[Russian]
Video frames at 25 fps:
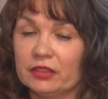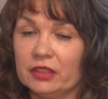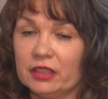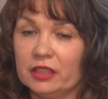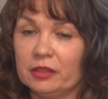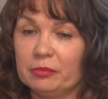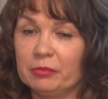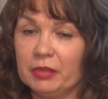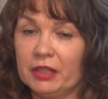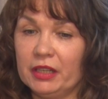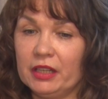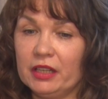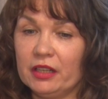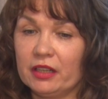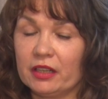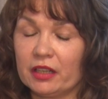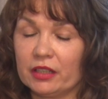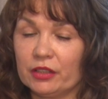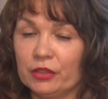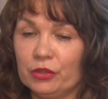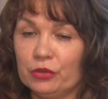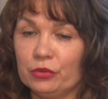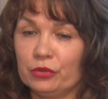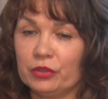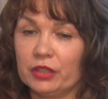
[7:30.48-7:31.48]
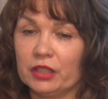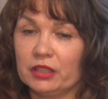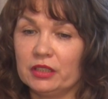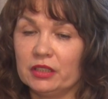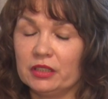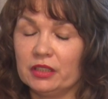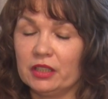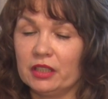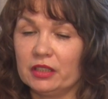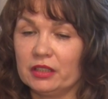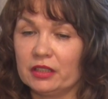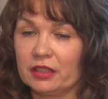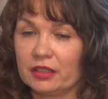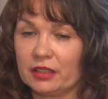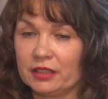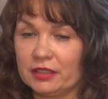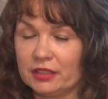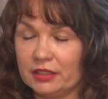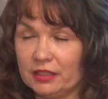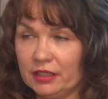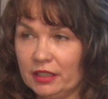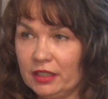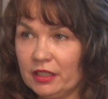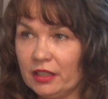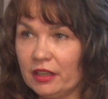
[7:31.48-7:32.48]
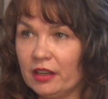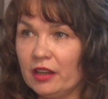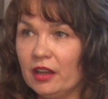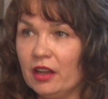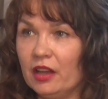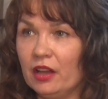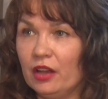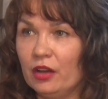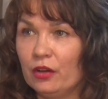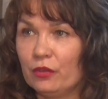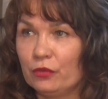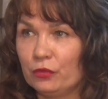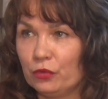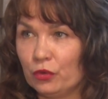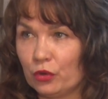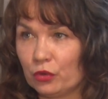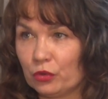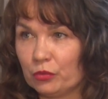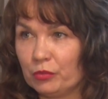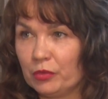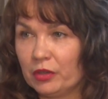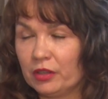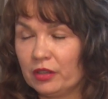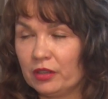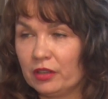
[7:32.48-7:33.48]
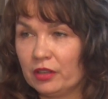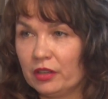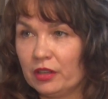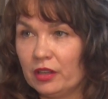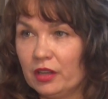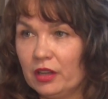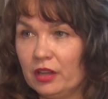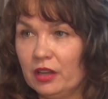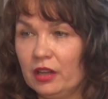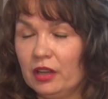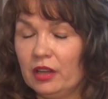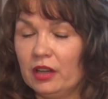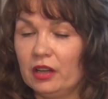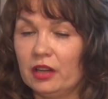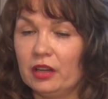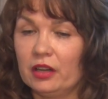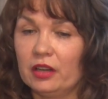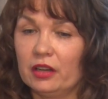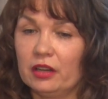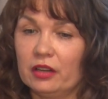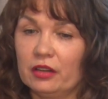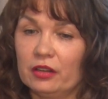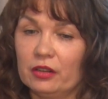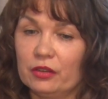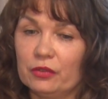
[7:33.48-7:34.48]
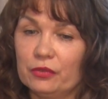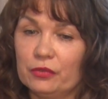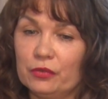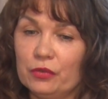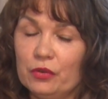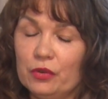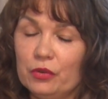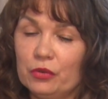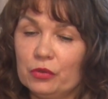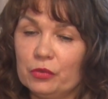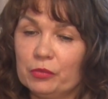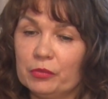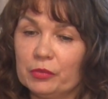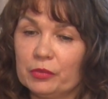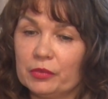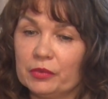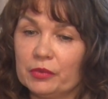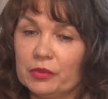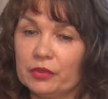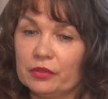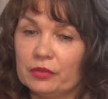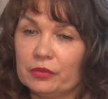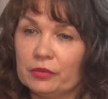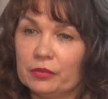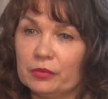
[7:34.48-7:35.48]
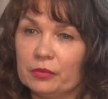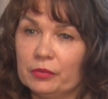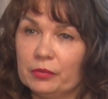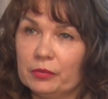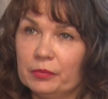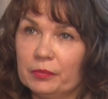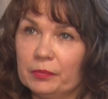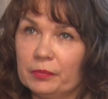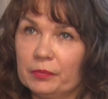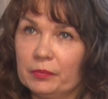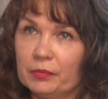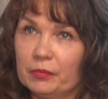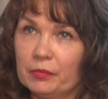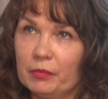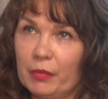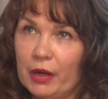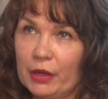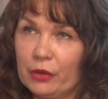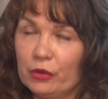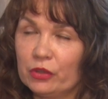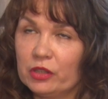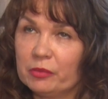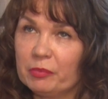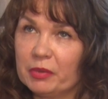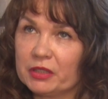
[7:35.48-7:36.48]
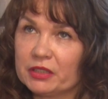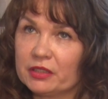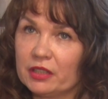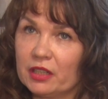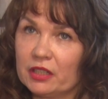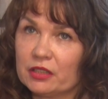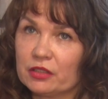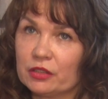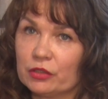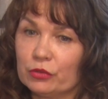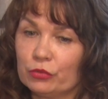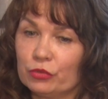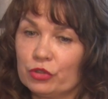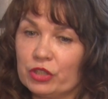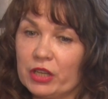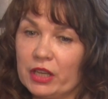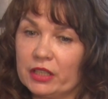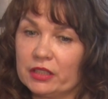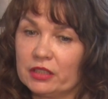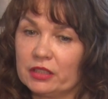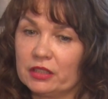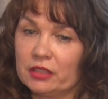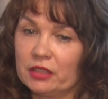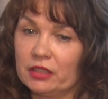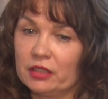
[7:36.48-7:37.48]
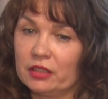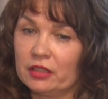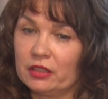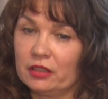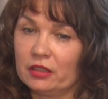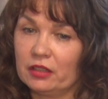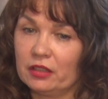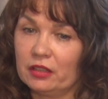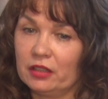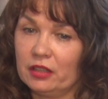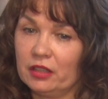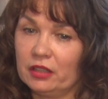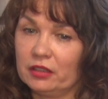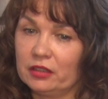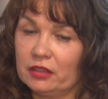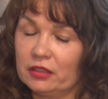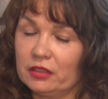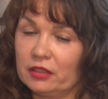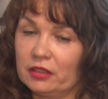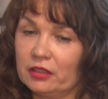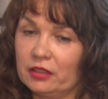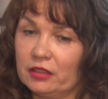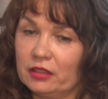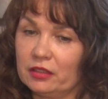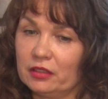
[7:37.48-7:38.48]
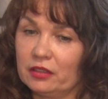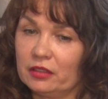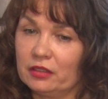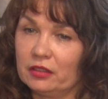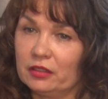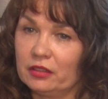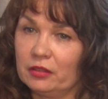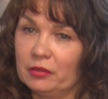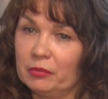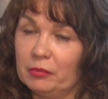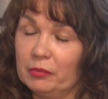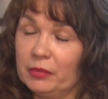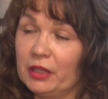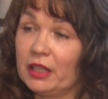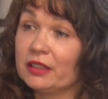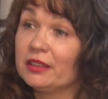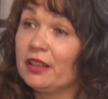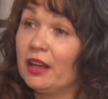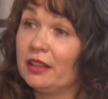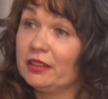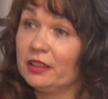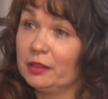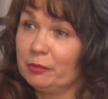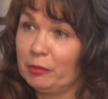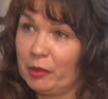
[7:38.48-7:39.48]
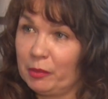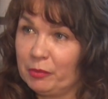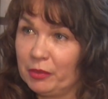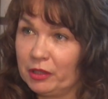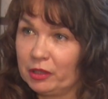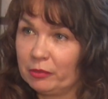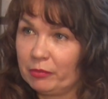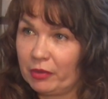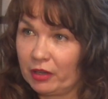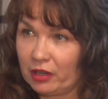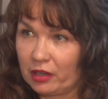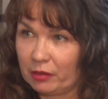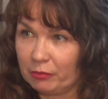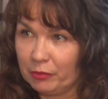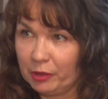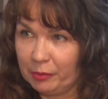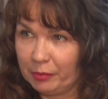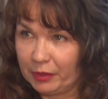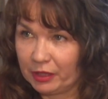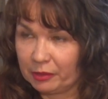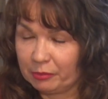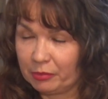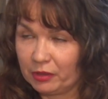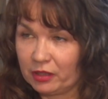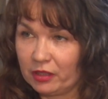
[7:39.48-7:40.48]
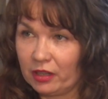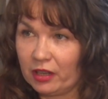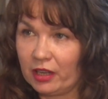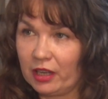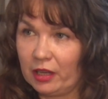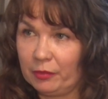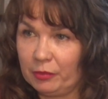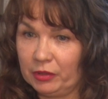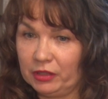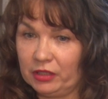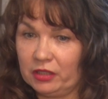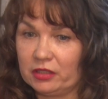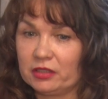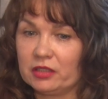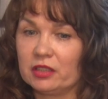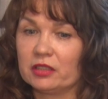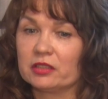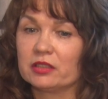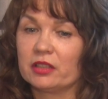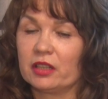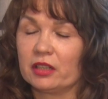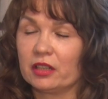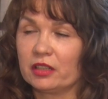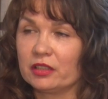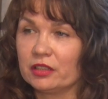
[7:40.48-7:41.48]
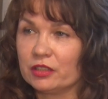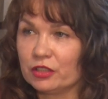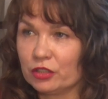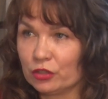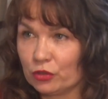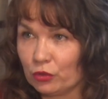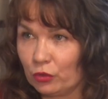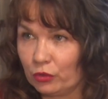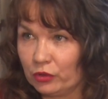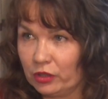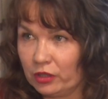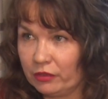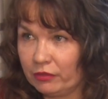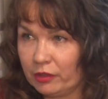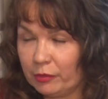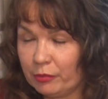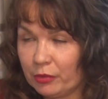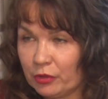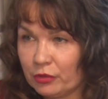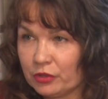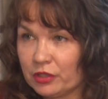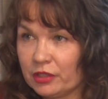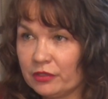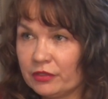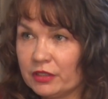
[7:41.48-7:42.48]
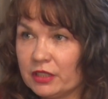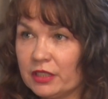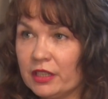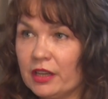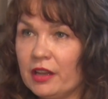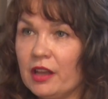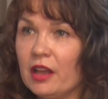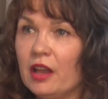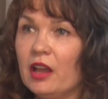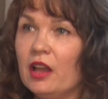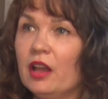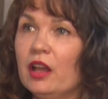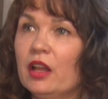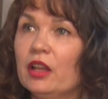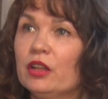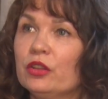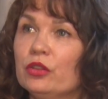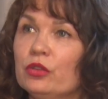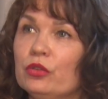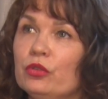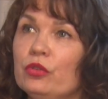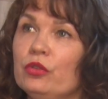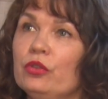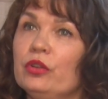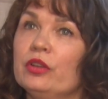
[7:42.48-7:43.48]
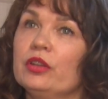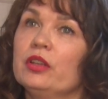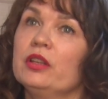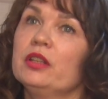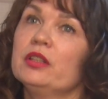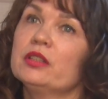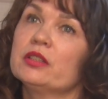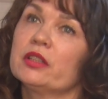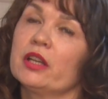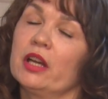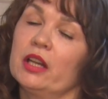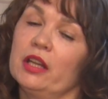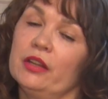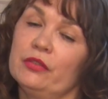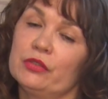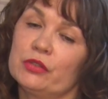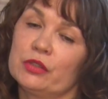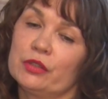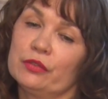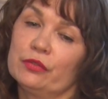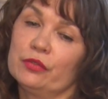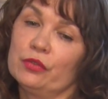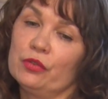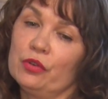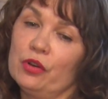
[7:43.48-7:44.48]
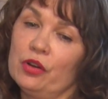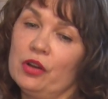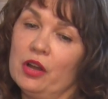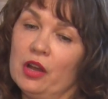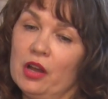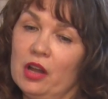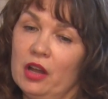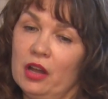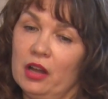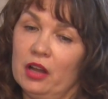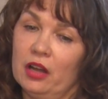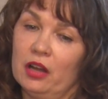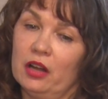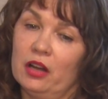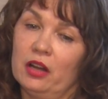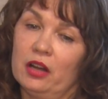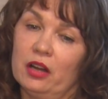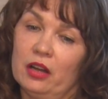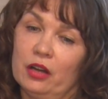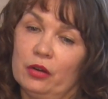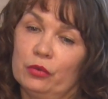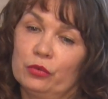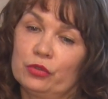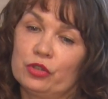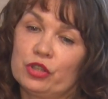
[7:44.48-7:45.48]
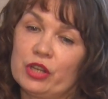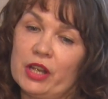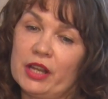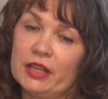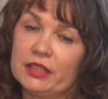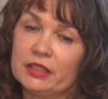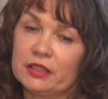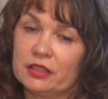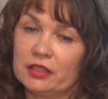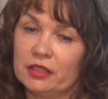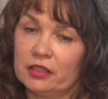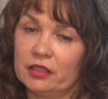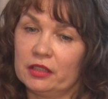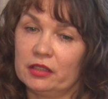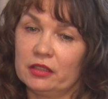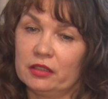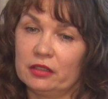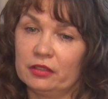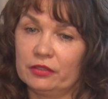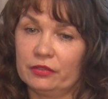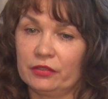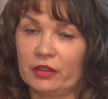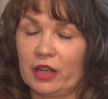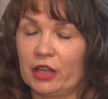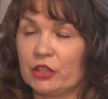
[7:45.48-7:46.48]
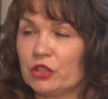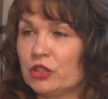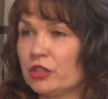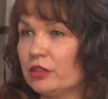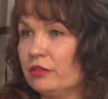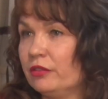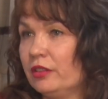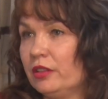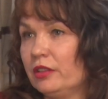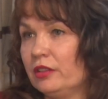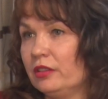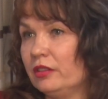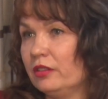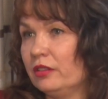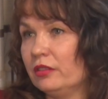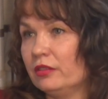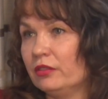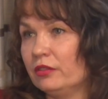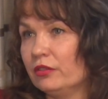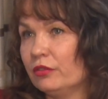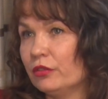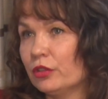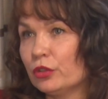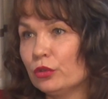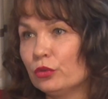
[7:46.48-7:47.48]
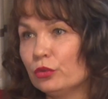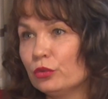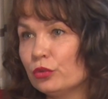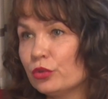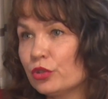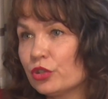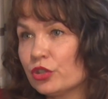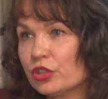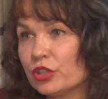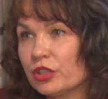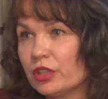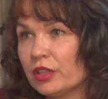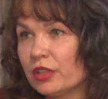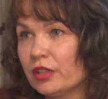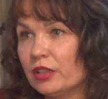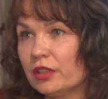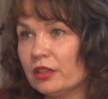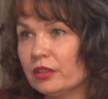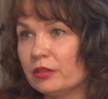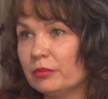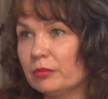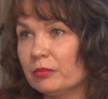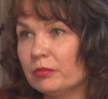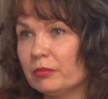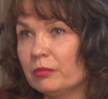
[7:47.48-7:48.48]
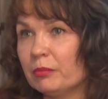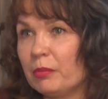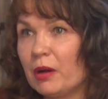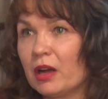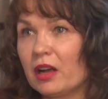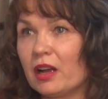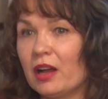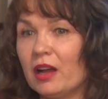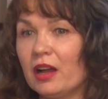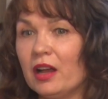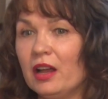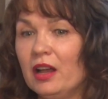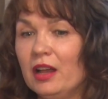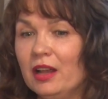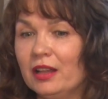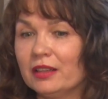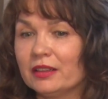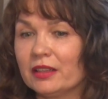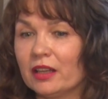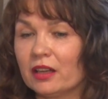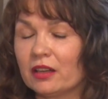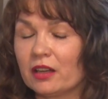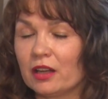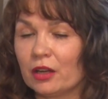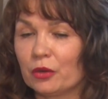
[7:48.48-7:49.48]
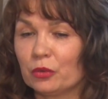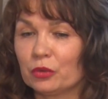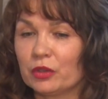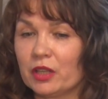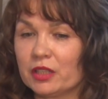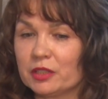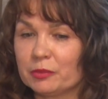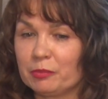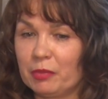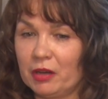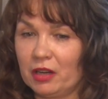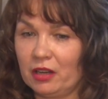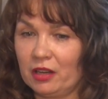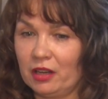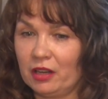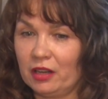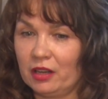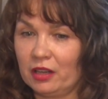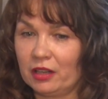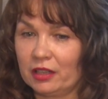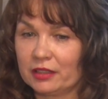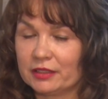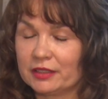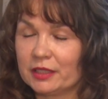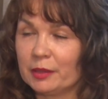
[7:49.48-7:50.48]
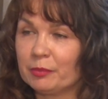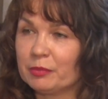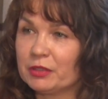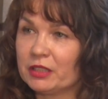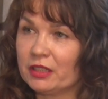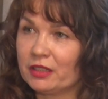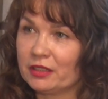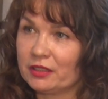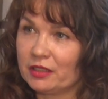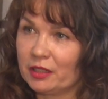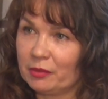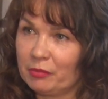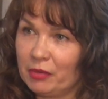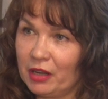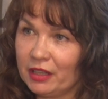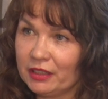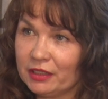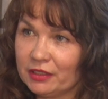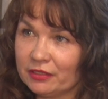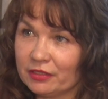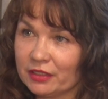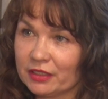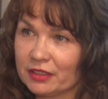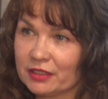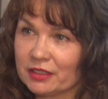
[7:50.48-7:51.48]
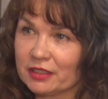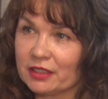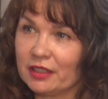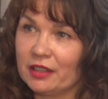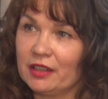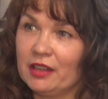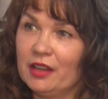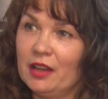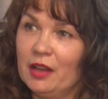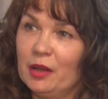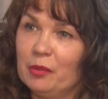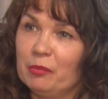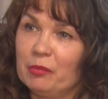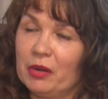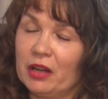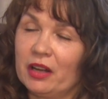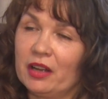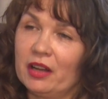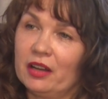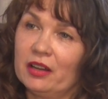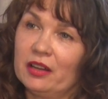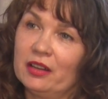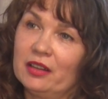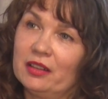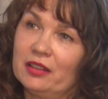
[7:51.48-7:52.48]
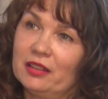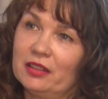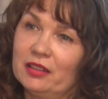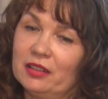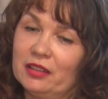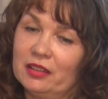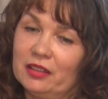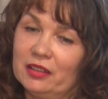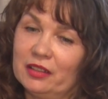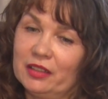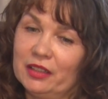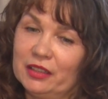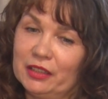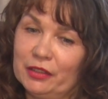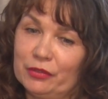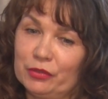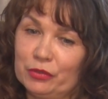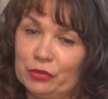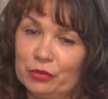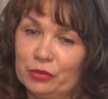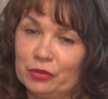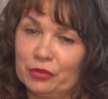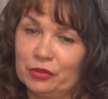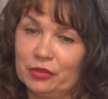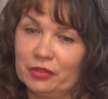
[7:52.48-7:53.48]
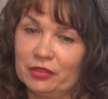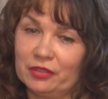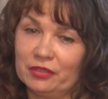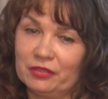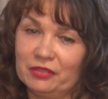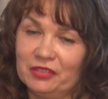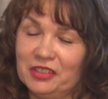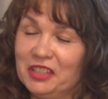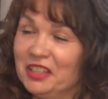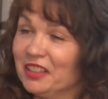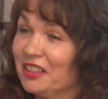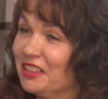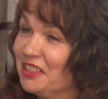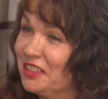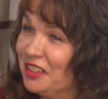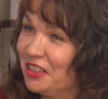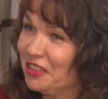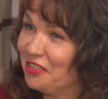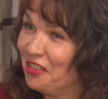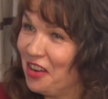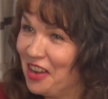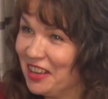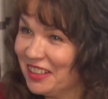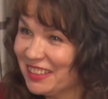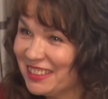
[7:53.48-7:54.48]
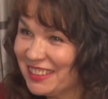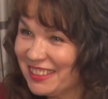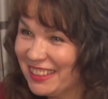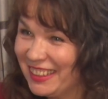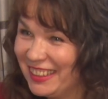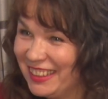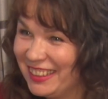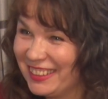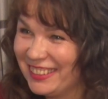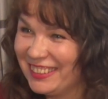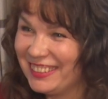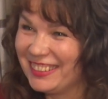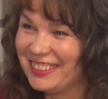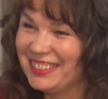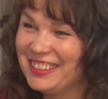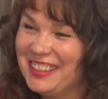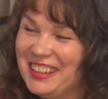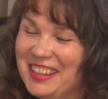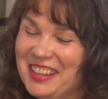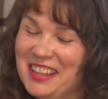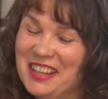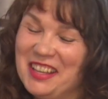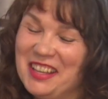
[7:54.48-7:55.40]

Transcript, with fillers: в ноябре ко Дню Единения России форум а, форум, мое непосредственное участие, это на данный момент, пока мы предполагаем, это, естественно, организационные uh-huh. вопросы все, но и, скорее всего, а, участие в качестве ведущей. Пока, так как у нас пока концепция разрабатывается, пока а, это все не раскрывается, uh-huh.